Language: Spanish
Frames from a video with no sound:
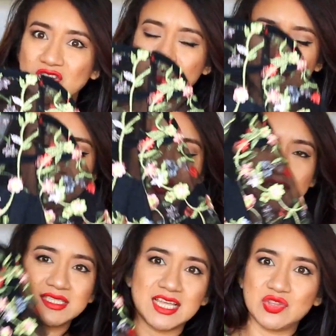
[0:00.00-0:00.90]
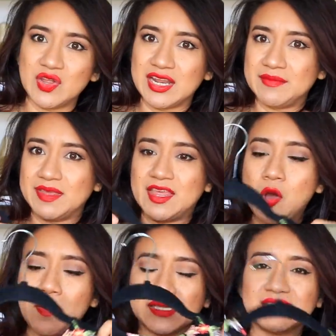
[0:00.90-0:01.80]
Lo estaba utilizando en el
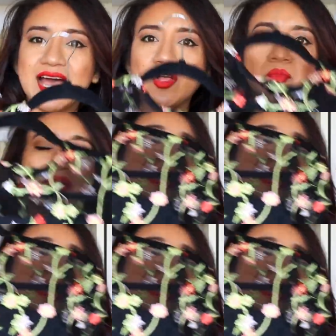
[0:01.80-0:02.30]
video pasado,